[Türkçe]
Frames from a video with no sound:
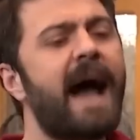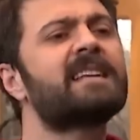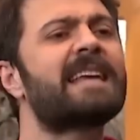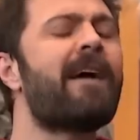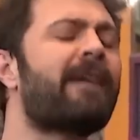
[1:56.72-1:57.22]

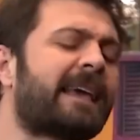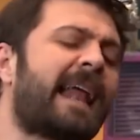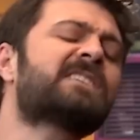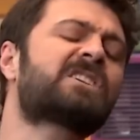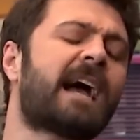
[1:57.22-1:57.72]
Ayrıca eve
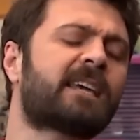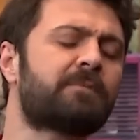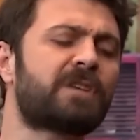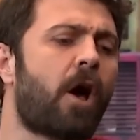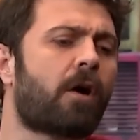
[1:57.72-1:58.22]
giren çıkan
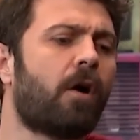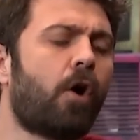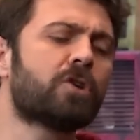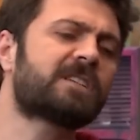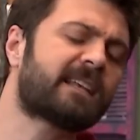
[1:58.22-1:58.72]
kimse
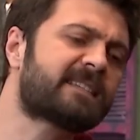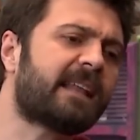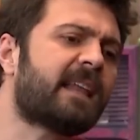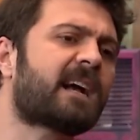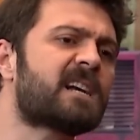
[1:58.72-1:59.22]
Olsa da
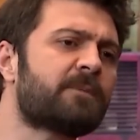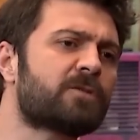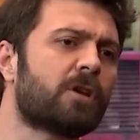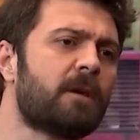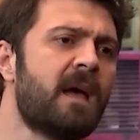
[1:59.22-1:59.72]
senden
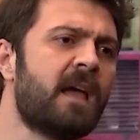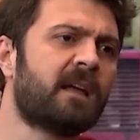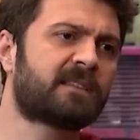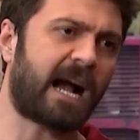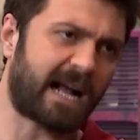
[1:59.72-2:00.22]
kaçmaz oğlum.
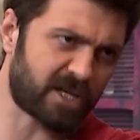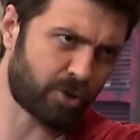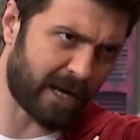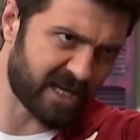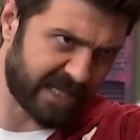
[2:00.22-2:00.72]
Takaş
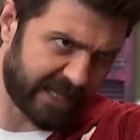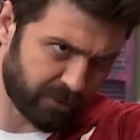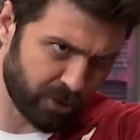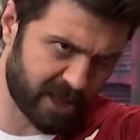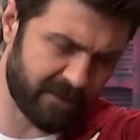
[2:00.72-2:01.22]
tukaş
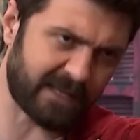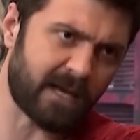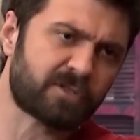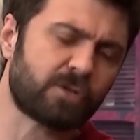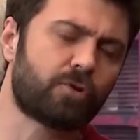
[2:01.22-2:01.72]
dedektörü gibi
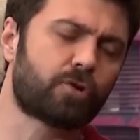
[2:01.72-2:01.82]
adamsın